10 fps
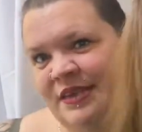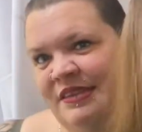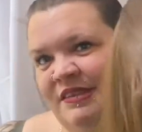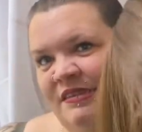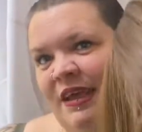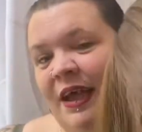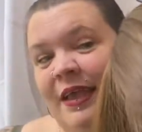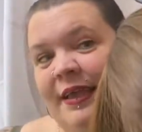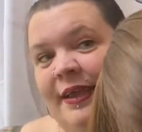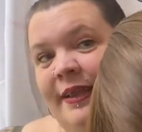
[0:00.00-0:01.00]
C'est ça.
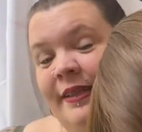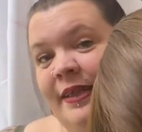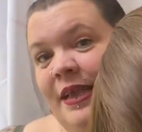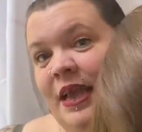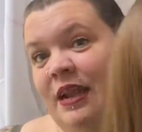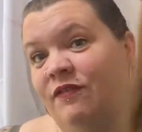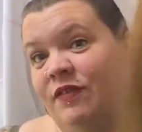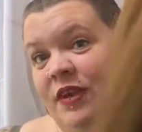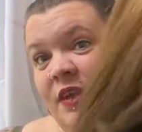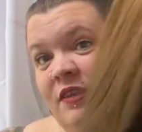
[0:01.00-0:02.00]
Et l'été, elle
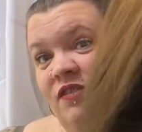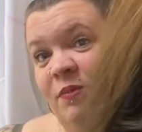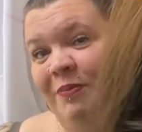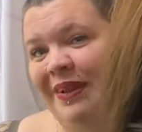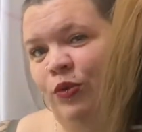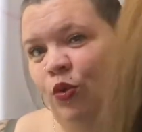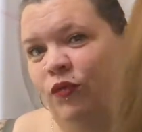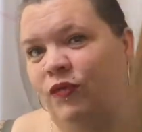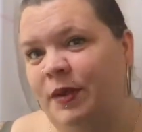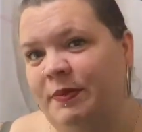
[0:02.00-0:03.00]
fait... J'ai plein de
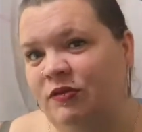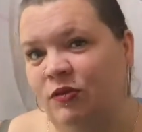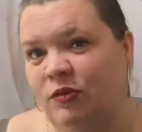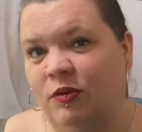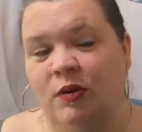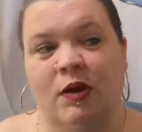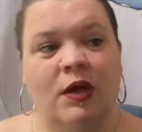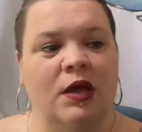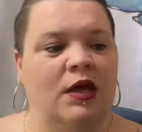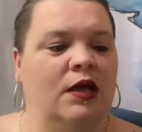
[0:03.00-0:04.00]
reflets parce que euh,
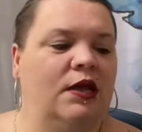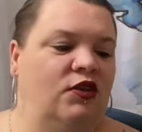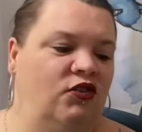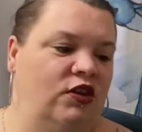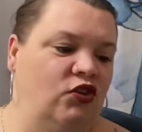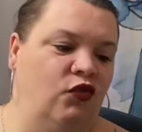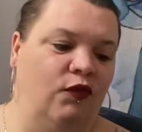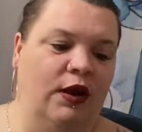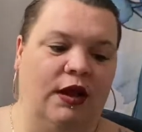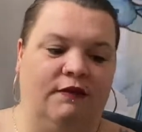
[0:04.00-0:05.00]
j'ai des cheveux,
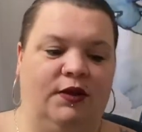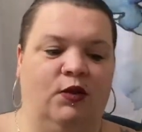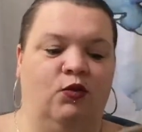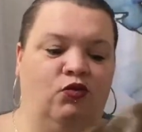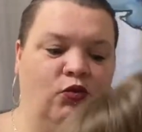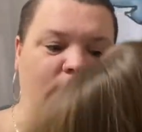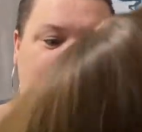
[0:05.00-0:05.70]
voilà, avec le soleil